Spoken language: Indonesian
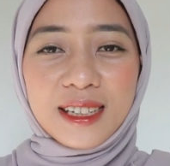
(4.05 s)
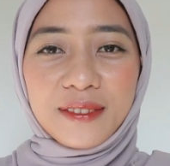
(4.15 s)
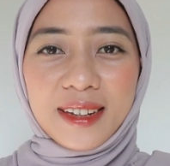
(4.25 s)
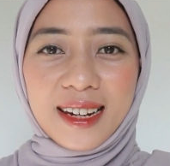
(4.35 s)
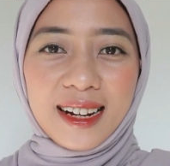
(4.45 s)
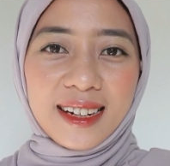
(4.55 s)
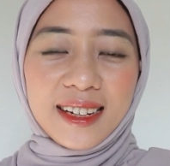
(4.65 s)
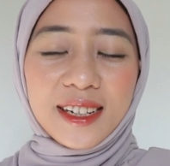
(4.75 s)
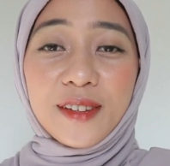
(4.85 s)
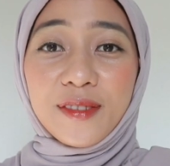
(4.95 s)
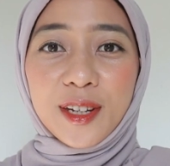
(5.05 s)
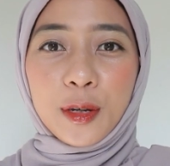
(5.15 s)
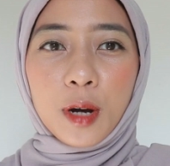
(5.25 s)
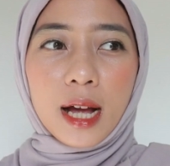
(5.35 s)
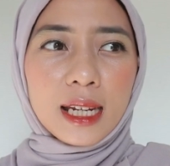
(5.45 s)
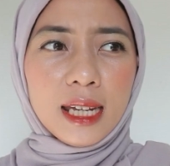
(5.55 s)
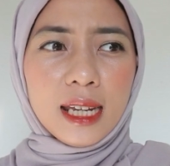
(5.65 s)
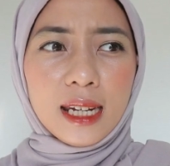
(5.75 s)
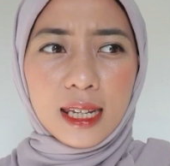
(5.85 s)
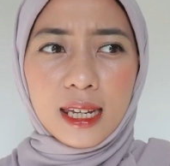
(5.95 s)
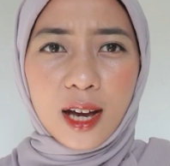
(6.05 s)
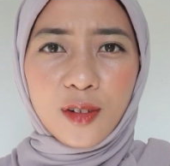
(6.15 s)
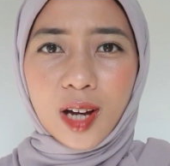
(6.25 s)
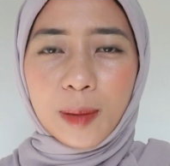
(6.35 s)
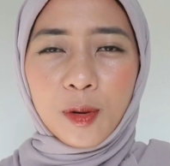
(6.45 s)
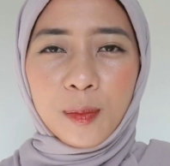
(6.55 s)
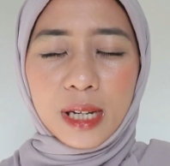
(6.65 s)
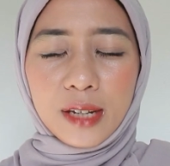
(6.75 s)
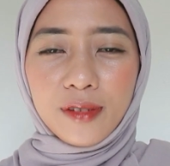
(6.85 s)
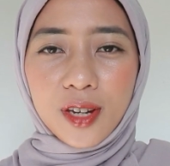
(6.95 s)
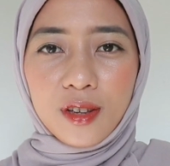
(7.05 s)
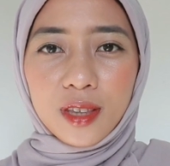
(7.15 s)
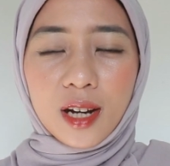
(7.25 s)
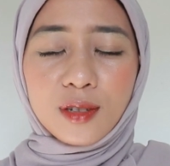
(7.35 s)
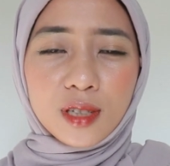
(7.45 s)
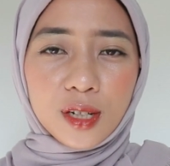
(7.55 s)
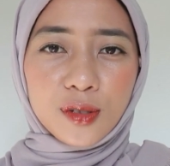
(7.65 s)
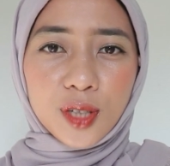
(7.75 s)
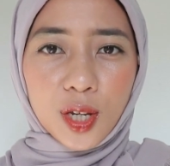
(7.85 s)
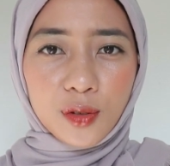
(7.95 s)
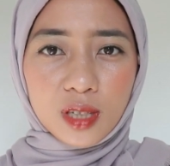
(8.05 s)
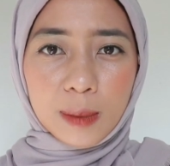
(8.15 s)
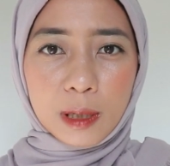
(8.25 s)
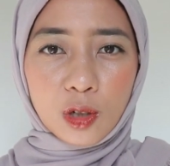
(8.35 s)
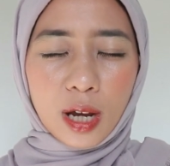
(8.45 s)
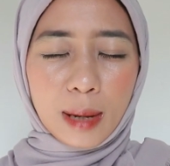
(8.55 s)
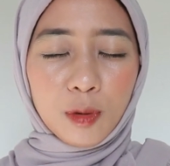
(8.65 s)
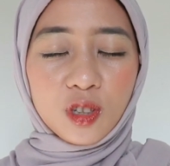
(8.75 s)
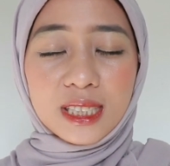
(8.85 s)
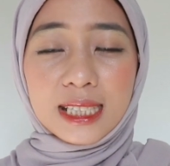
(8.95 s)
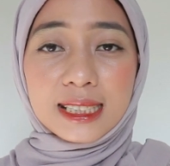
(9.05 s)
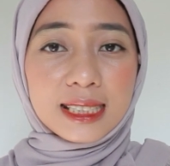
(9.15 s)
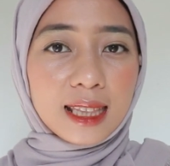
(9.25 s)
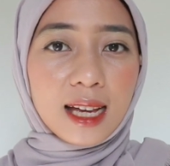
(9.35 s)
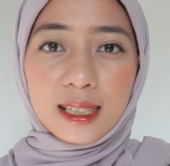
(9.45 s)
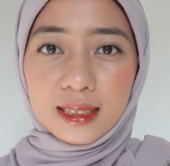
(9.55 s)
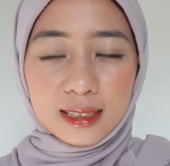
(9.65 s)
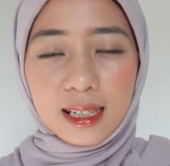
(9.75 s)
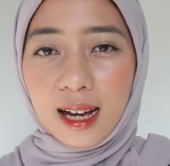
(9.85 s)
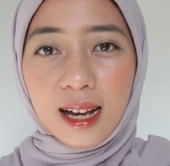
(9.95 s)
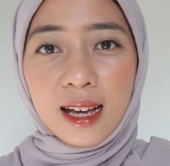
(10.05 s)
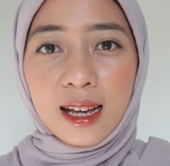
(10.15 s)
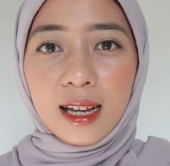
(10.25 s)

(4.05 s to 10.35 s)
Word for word: Safera Helena Di video kali ini, aku nggak mau bikin video yang terlalu serius-serius Tapi aku kayak mau chit-chat aja